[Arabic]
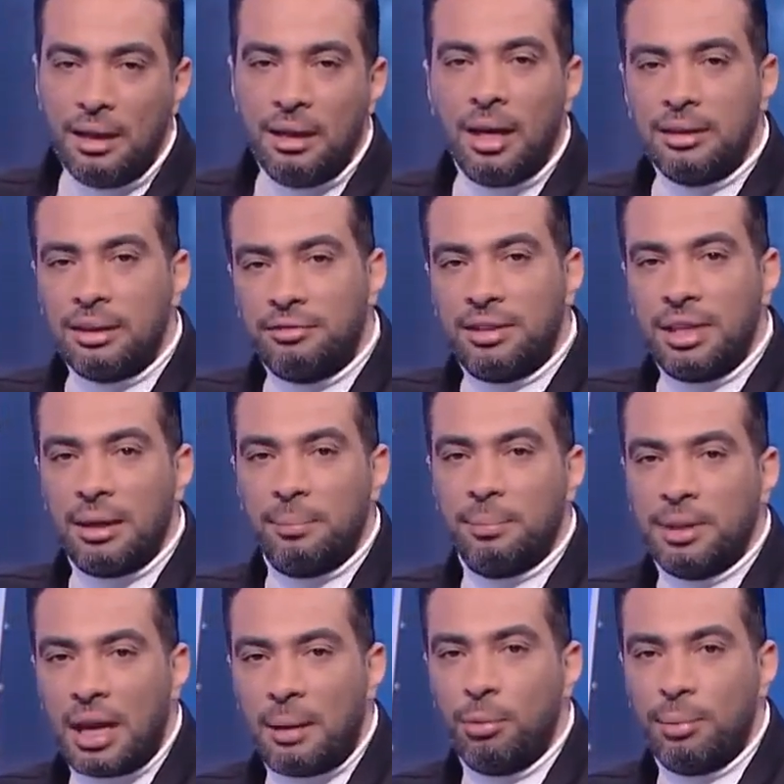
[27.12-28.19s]
الهدف ده
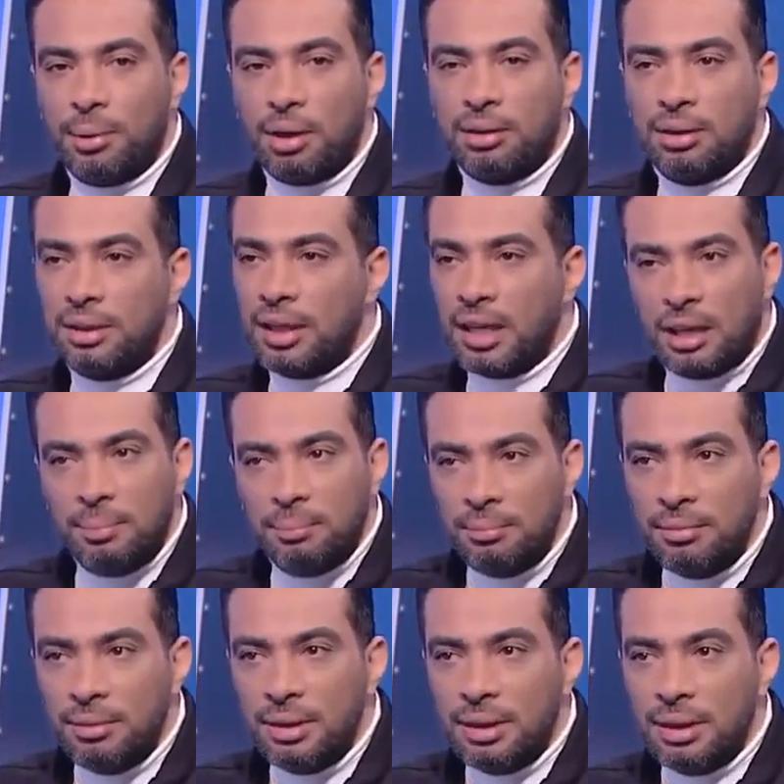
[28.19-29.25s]
بتاع مباراه النجم
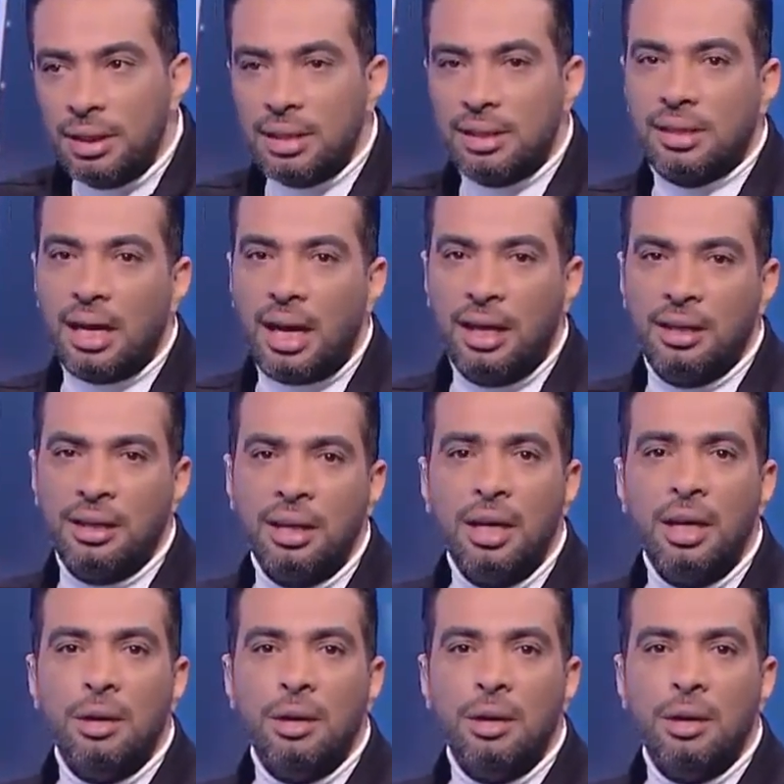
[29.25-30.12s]
الساحلي الساحلي